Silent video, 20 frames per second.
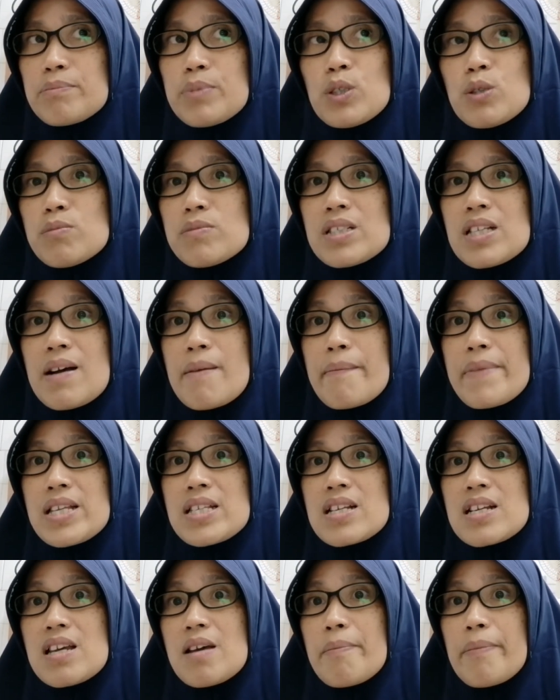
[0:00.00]
belum sampai
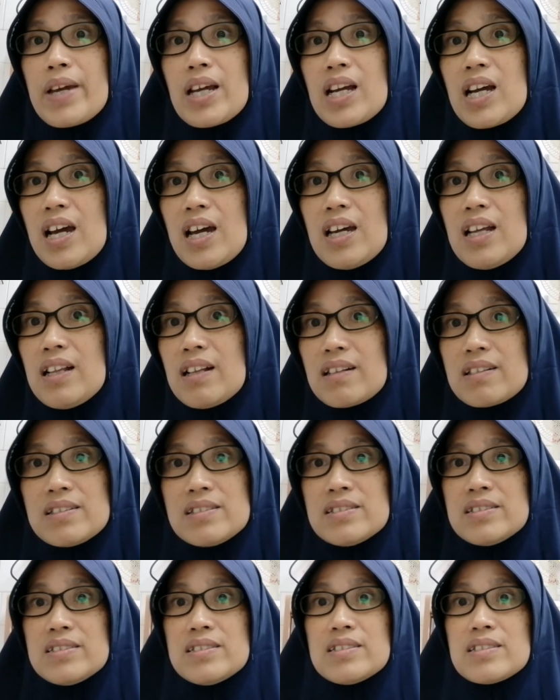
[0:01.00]
saya PKL ke